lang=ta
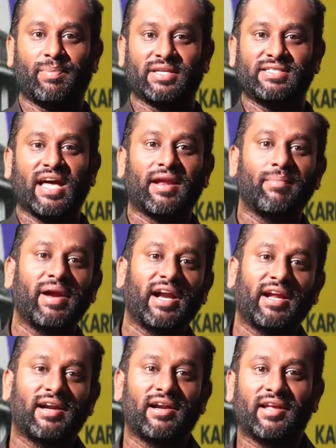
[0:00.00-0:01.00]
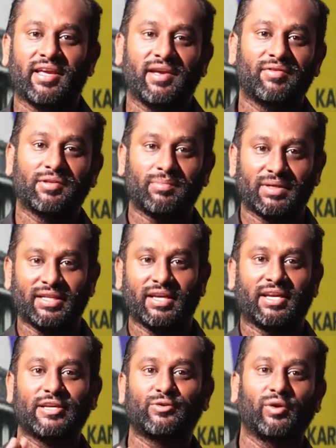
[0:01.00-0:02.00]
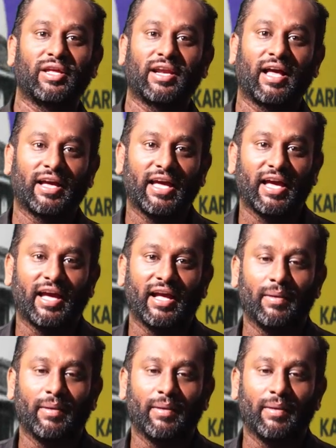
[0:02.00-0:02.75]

பிரச்சார மேடைகள்லையே வந்து பார்த்திங்கன்னா சொல்லியிருக்காங்க